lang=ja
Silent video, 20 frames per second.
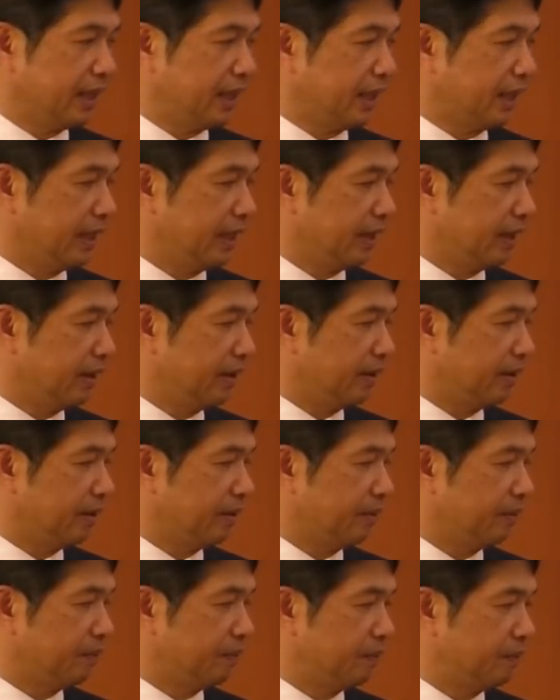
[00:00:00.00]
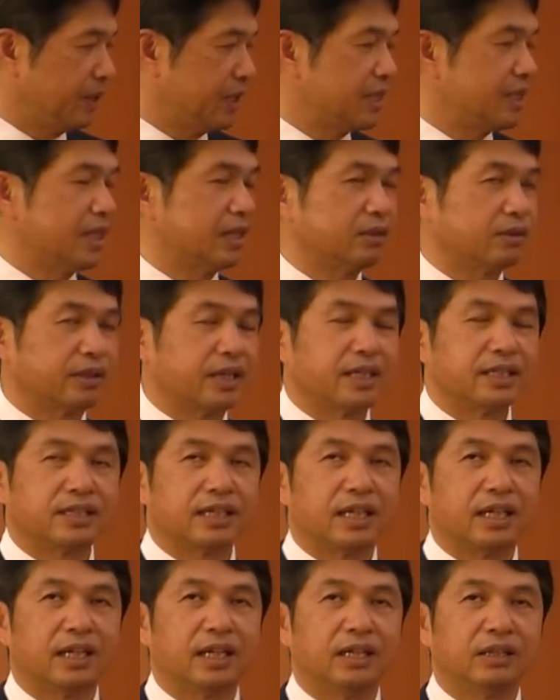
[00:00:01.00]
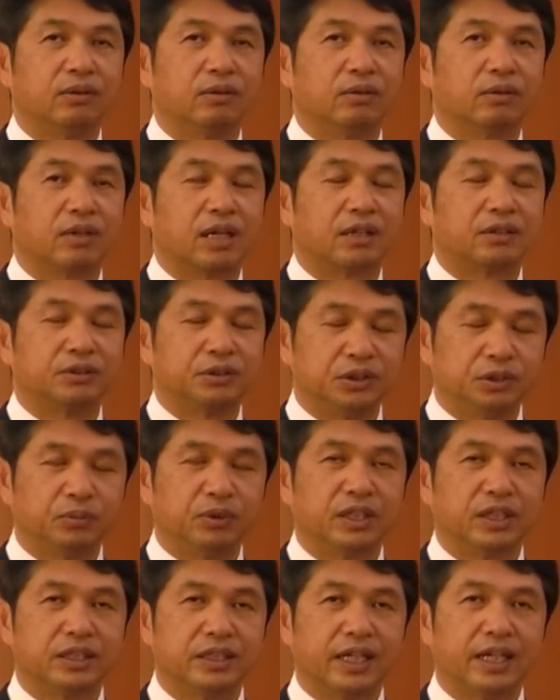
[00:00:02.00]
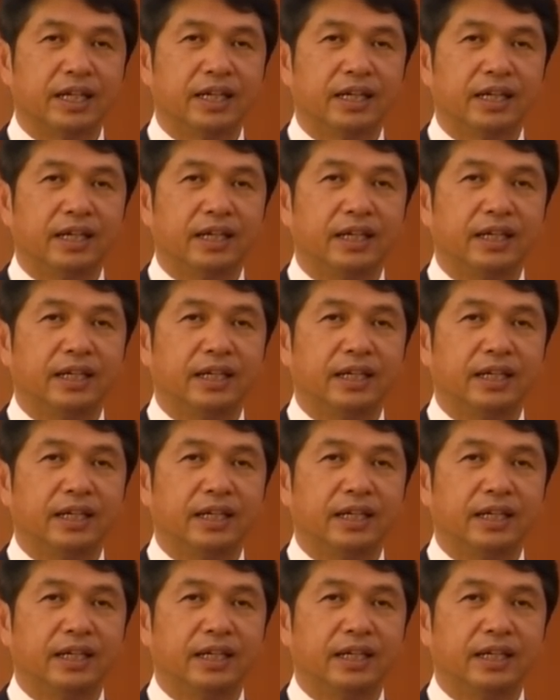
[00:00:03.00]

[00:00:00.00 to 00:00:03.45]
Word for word: えー、PCR の検査あの拡充もですね、